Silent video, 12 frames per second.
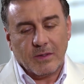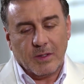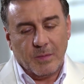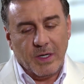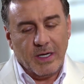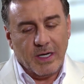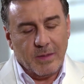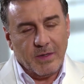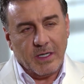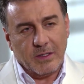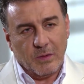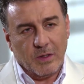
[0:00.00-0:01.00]
ضب لي
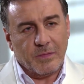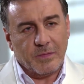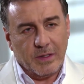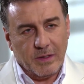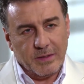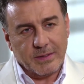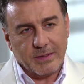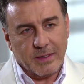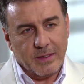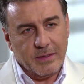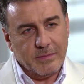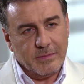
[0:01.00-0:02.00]
هالمحضر ولف لي
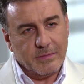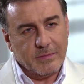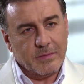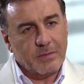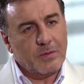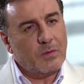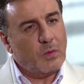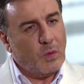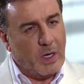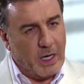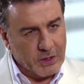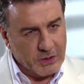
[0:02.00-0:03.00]
القصة
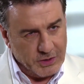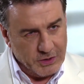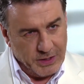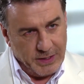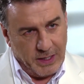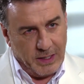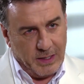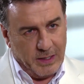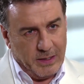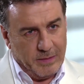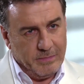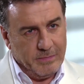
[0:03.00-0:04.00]
وحاجة تتجنى على
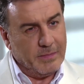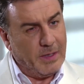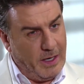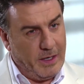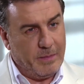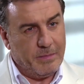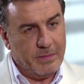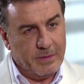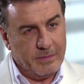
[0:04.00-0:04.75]
العالم عيب